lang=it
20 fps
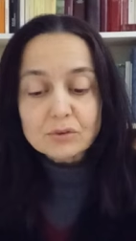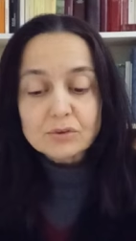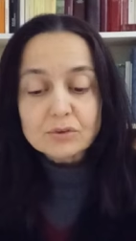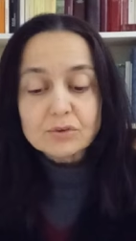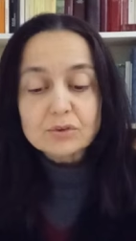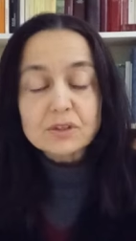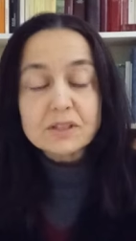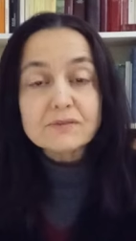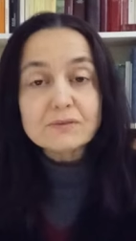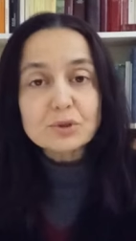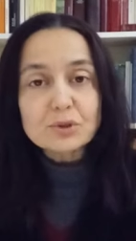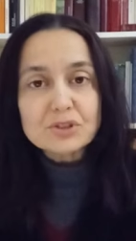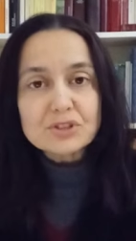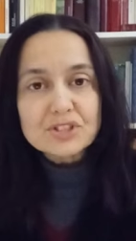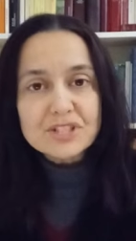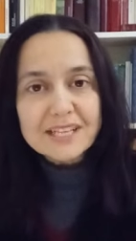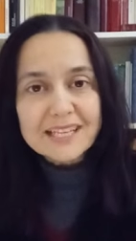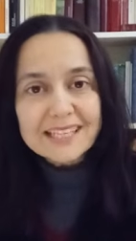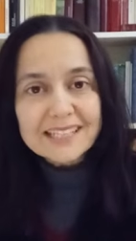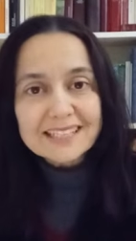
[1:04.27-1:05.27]
loro
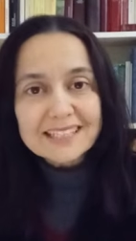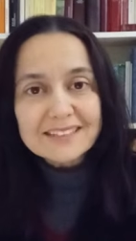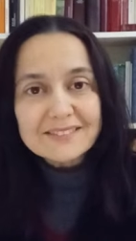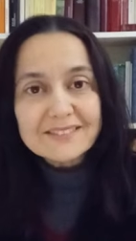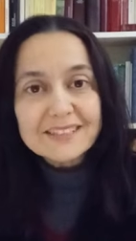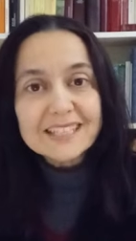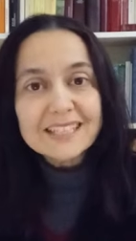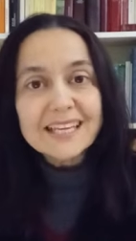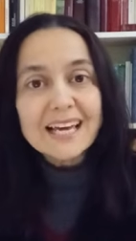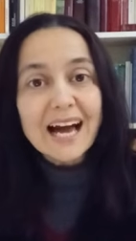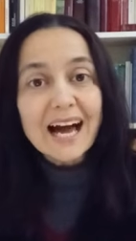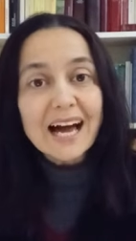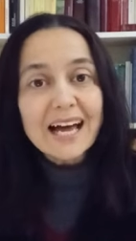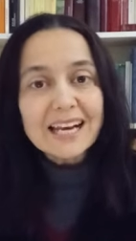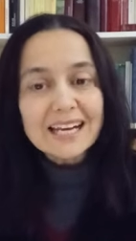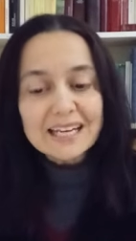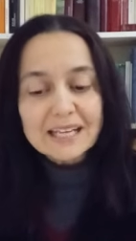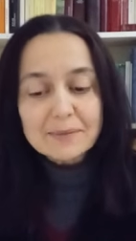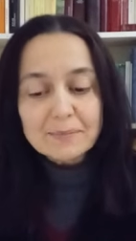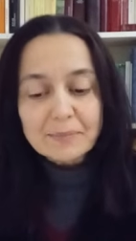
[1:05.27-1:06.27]
rivolgetevi
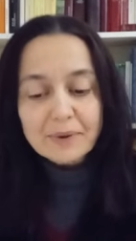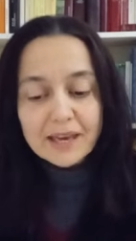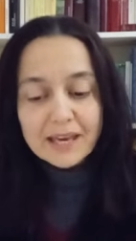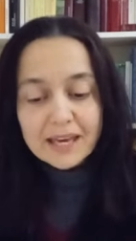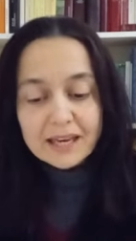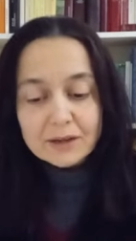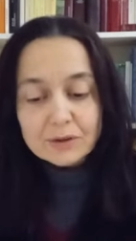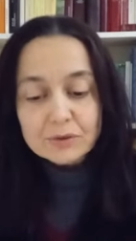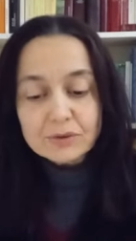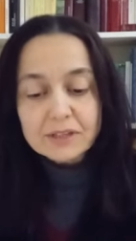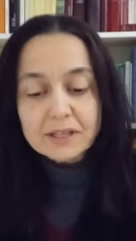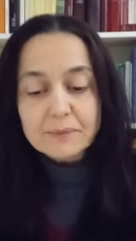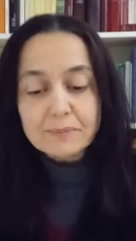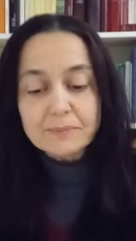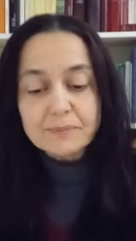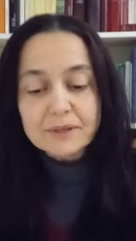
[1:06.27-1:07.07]
alle pecore